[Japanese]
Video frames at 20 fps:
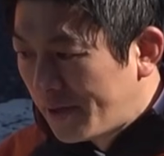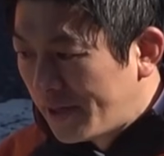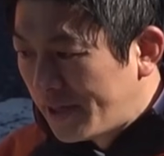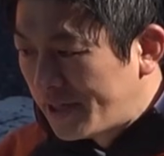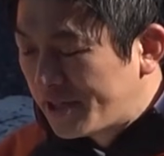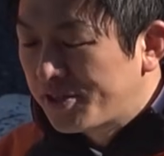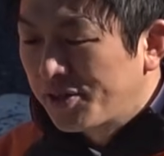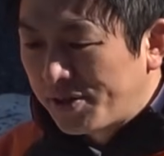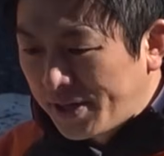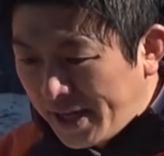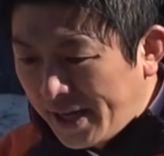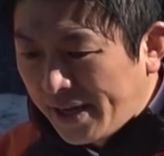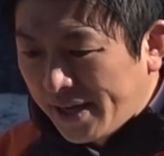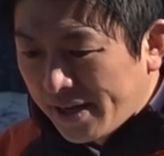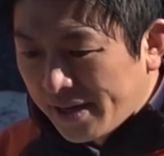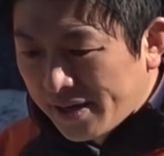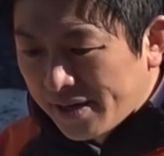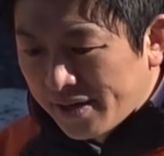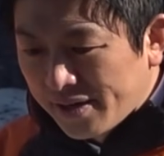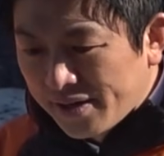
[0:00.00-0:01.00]
一緒
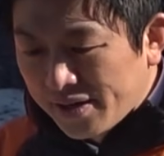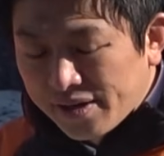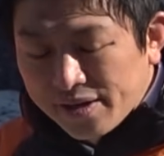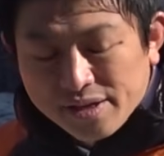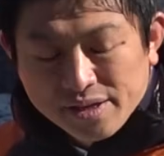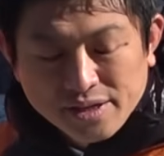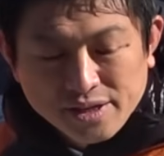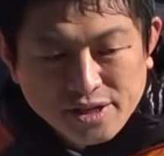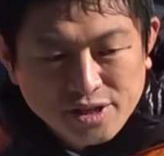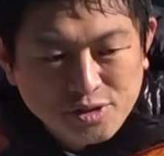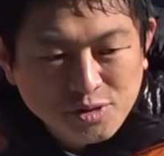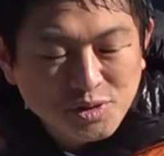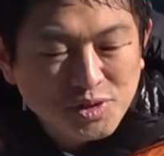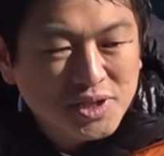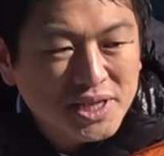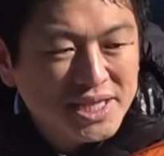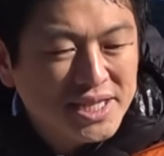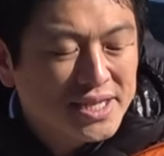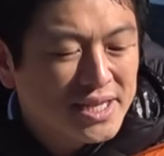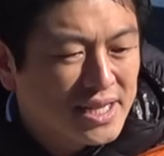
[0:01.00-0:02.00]
に人を
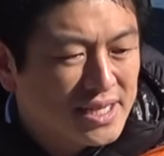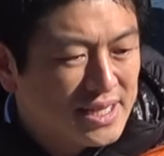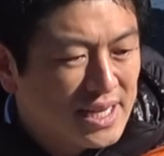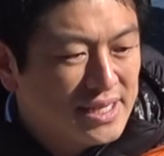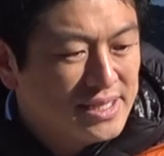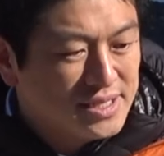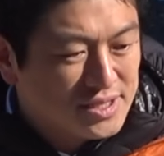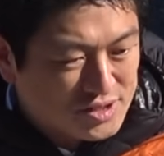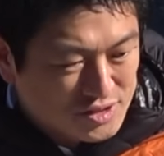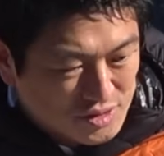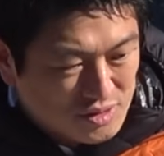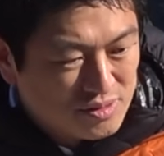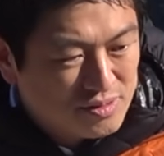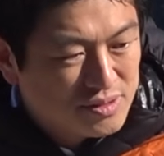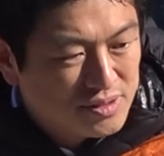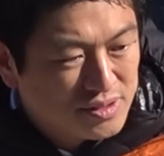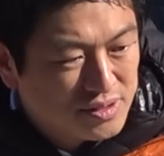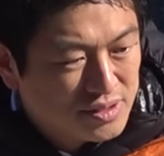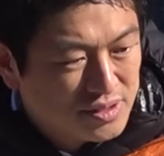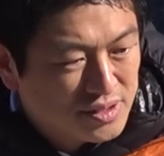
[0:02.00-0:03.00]
育てていきたいんですよ。
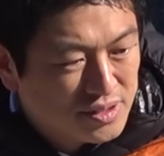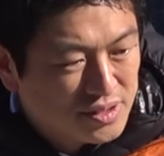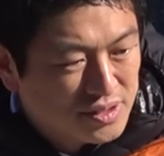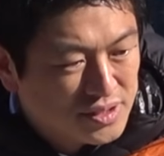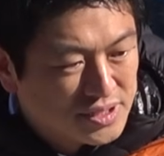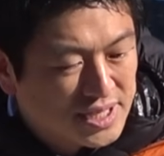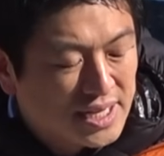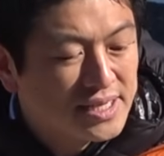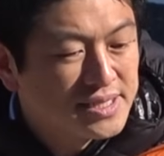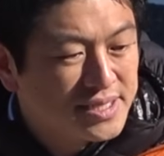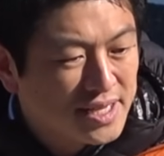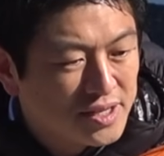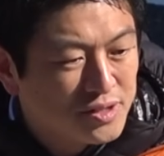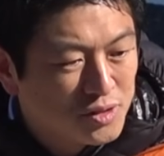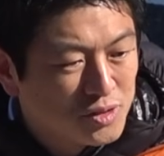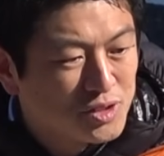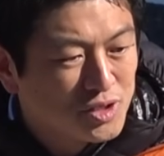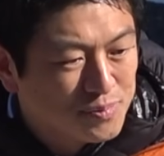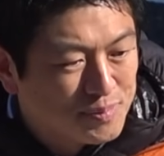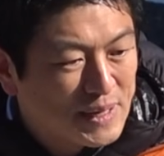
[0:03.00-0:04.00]
参
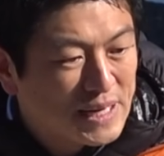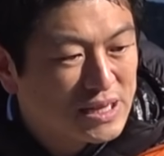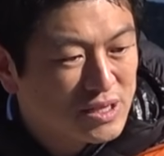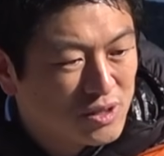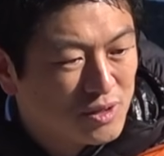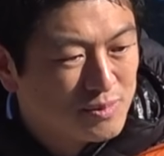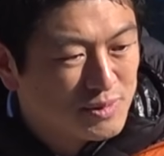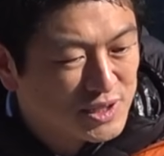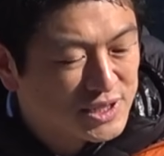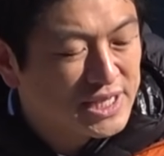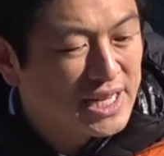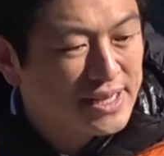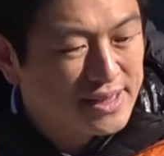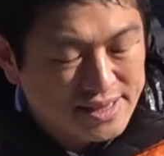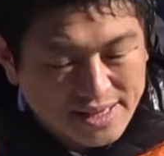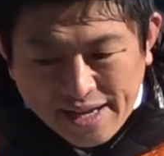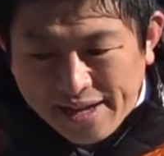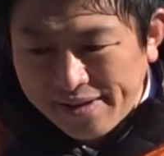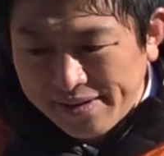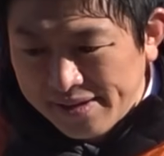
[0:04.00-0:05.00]
政党というプラットフォームを
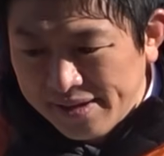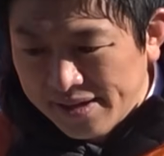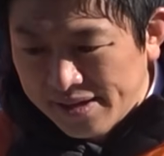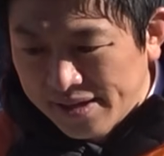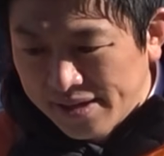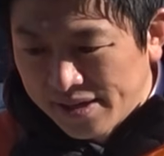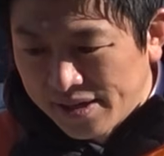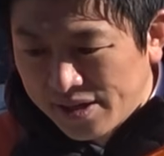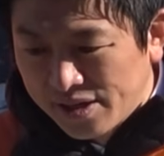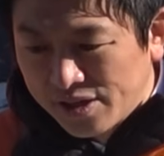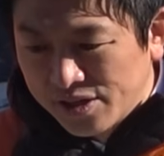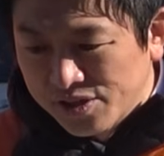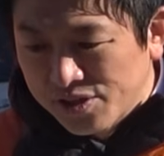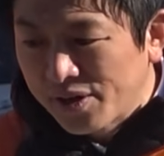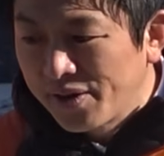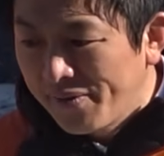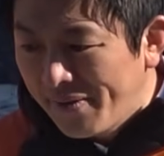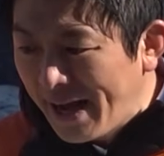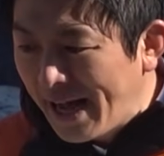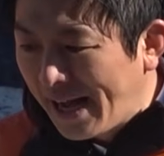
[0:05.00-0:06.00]
使って。そ
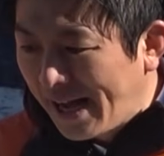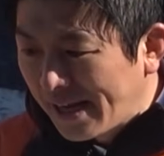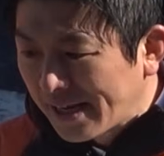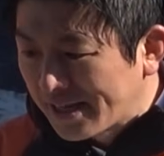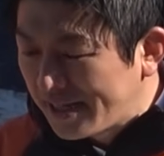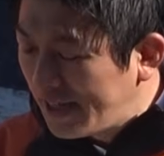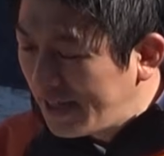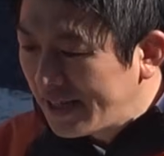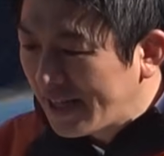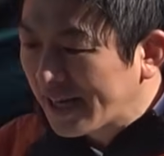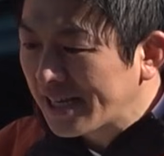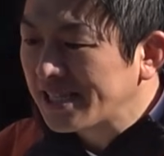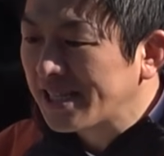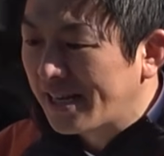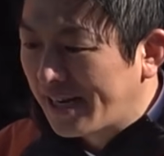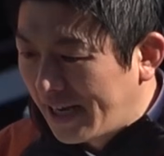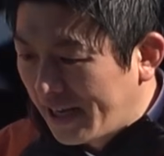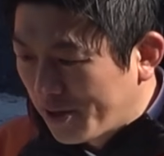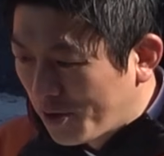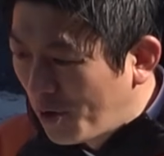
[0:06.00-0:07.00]
れは議員だけじゃ
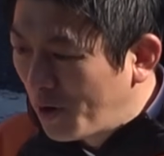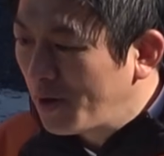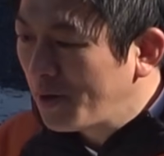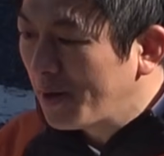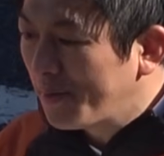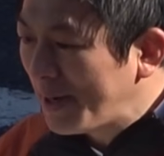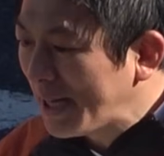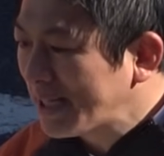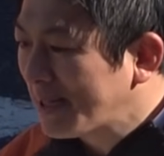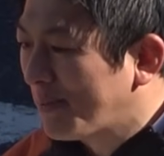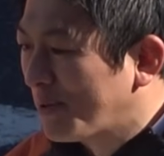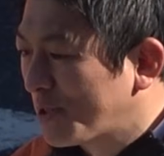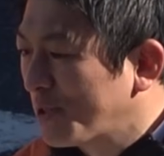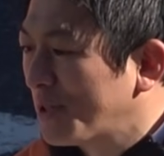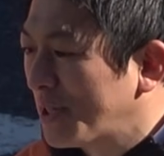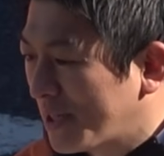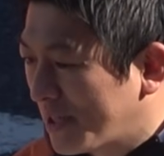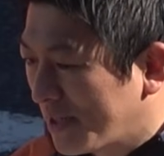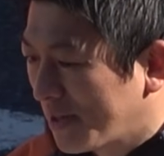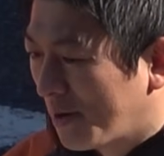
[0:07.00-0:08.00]
ない、党員の皆さんも
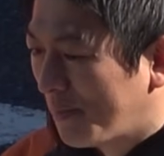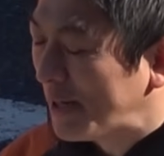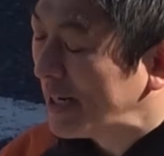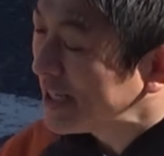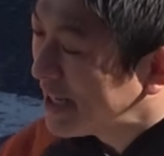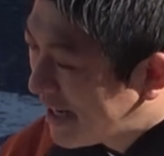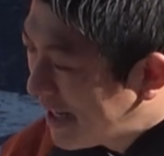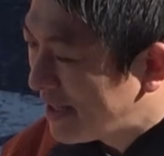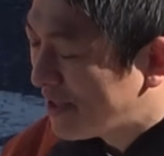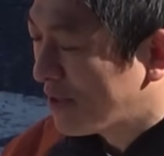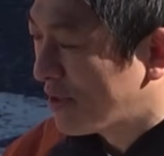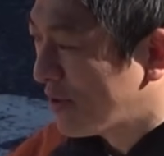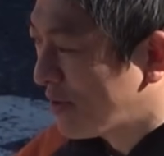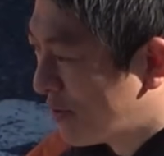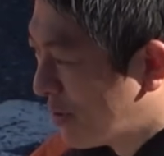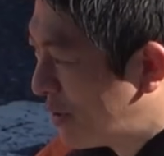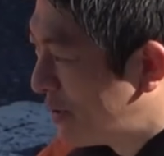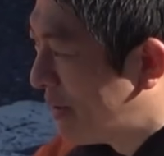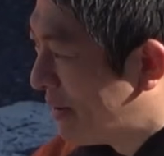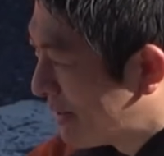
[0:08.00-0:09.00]
そうです。ごめんなさいね、ちょっと
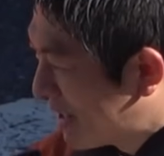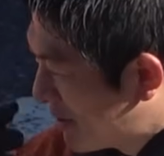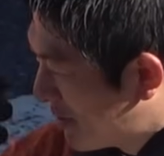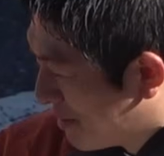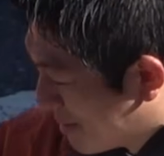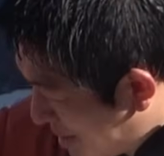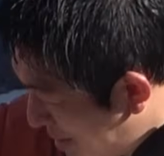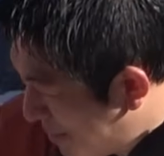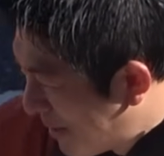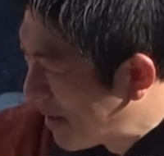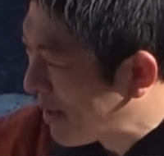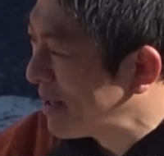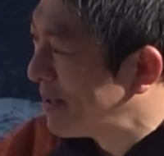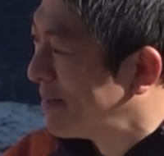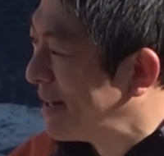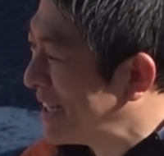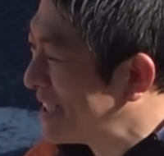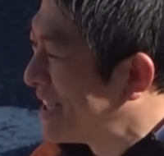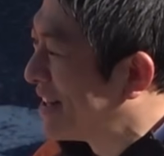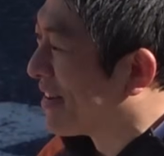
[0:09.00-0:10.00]
党員は私の先輩の方
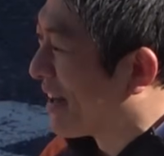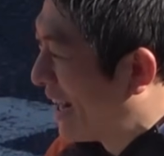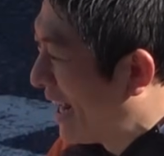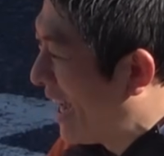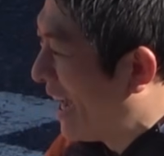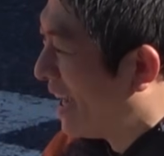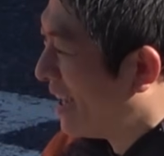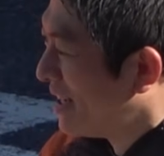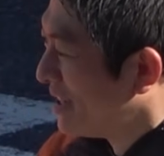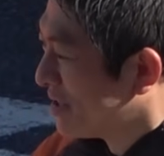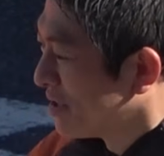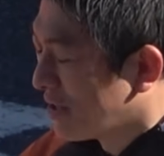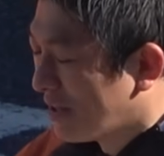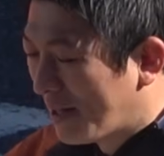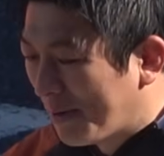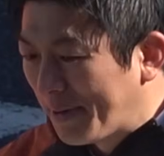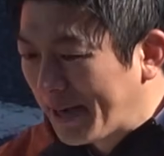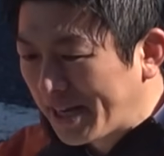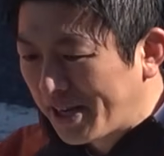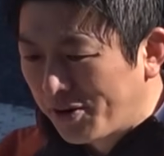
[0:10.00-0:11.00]
もいらっしゃるからちょっと
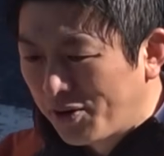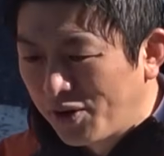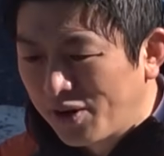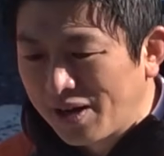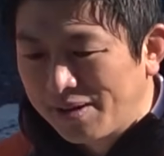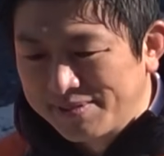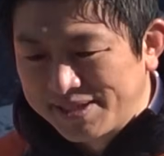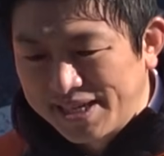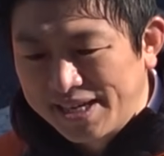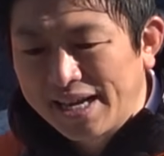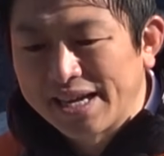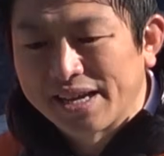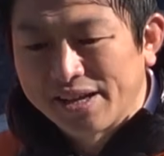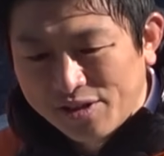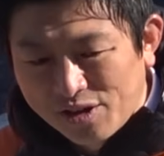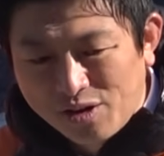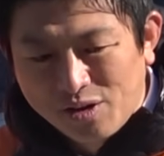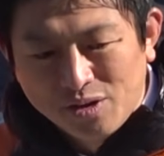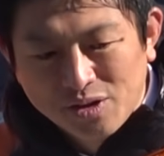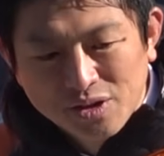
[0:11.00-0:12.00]
名前聞こえるかもしれないけ
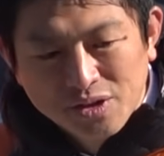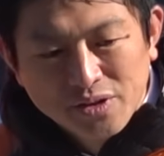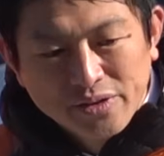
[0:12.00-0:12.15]
ど、